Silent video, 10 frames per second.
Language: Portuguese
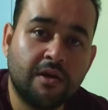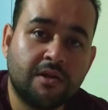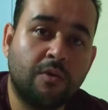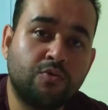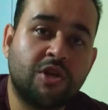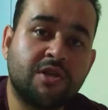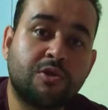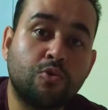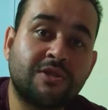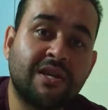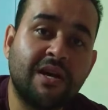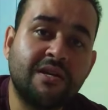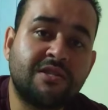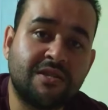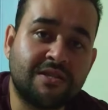Então, Jesus
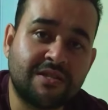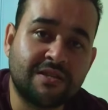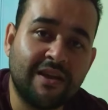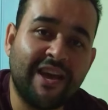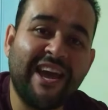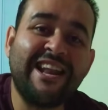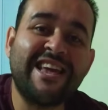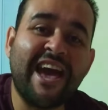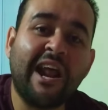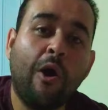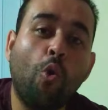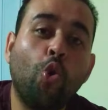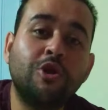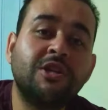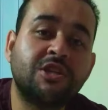antes, ele era
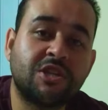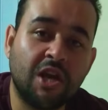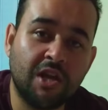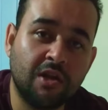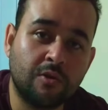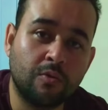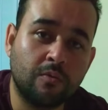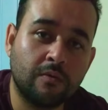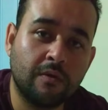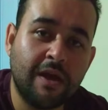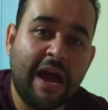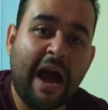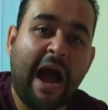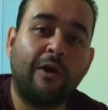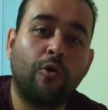unigênito.
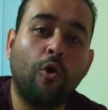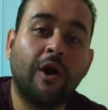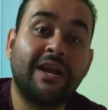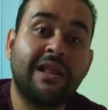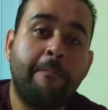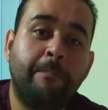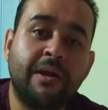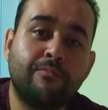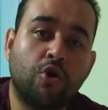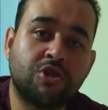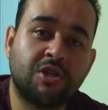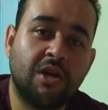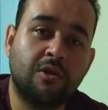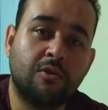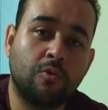Agora ele é
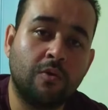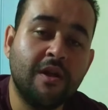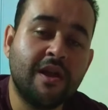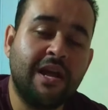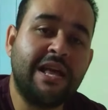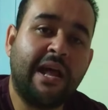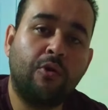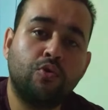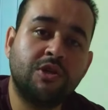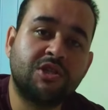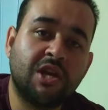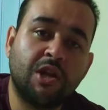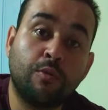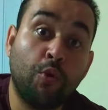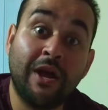primogênito. Ele era
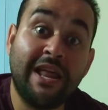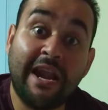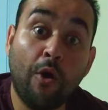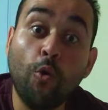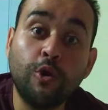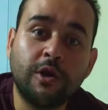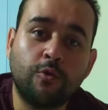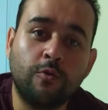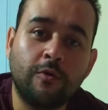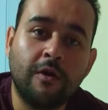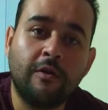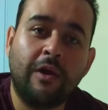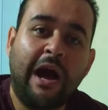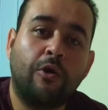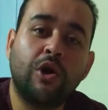unigênito porque ele era único.
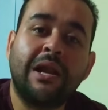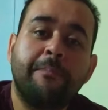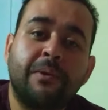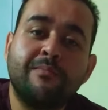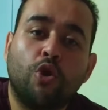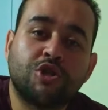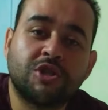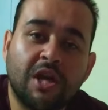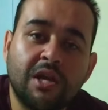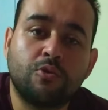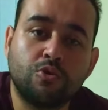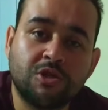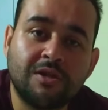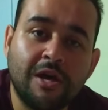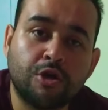Agora ele é primogênito
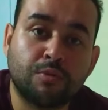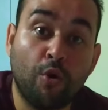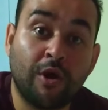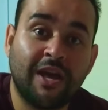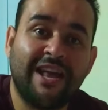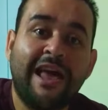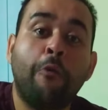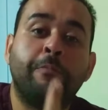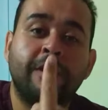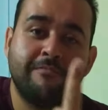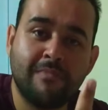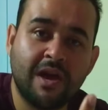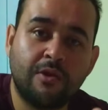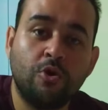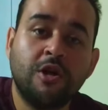de Deus porque ele é o
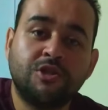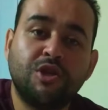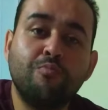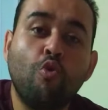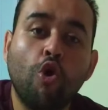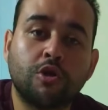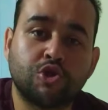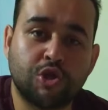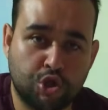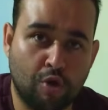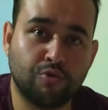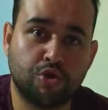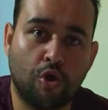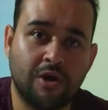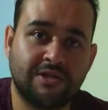primeiro de muitos que somos
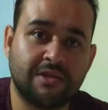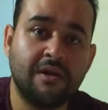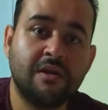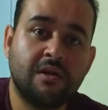nós